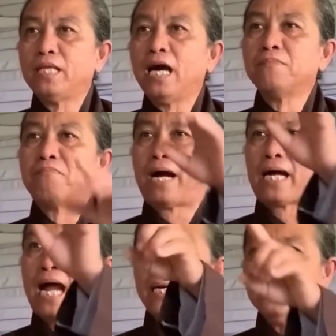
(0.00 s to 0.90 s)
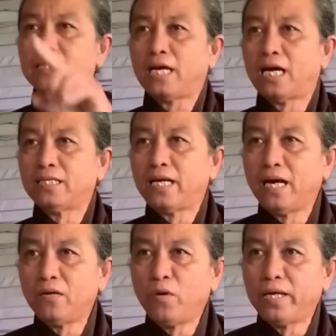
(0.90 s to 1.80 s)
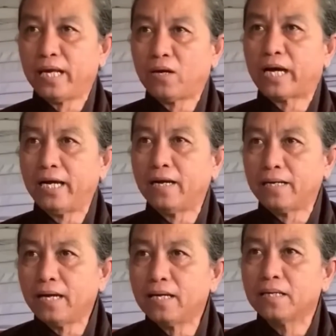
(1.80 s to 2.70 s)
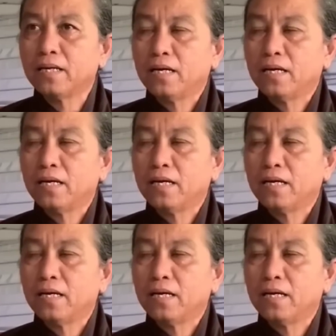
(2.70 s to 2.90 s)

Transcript: nhưng mà các nước trên thế giới quý vị coi kỹ lại đi